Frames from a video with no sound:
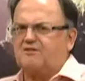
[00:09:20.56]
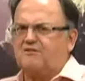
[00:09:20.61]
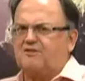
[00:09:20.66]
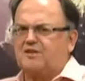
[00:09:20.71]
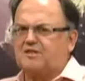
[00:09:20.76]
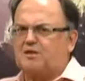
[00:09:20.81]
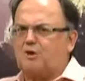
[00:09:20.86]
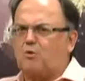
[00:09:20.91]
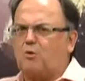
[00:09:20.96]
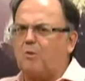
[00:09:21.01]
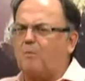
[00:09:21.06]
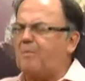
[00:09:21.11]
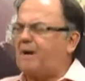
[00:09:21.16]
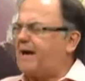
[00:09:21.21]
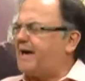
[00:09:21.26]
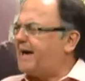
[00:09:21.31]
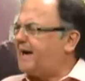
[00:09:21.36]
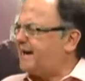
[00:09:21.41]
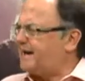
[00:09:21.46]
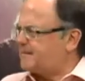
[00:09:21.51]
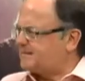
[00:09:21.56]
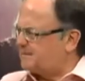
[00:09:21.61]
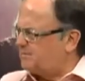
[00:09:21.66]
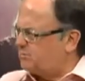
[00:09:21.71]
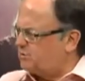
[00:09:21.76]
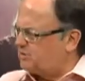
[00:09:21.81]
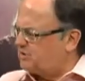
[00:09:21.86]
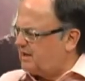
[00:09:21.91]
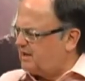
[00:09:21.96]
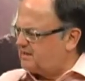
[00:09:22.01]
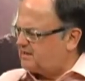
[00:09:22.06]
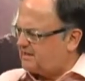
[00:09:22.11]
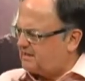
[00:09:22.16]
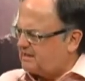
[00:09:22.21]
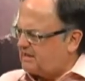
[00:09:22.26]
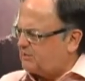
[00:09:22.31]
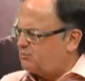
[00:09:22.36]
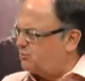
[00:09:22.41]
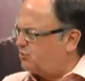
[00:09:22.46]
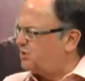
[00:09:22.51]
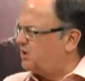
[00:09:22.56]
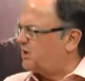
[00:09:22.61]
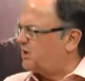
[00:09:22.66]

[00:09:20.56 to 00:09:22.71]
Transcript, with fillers: das Invejas acompanharam essa mudança do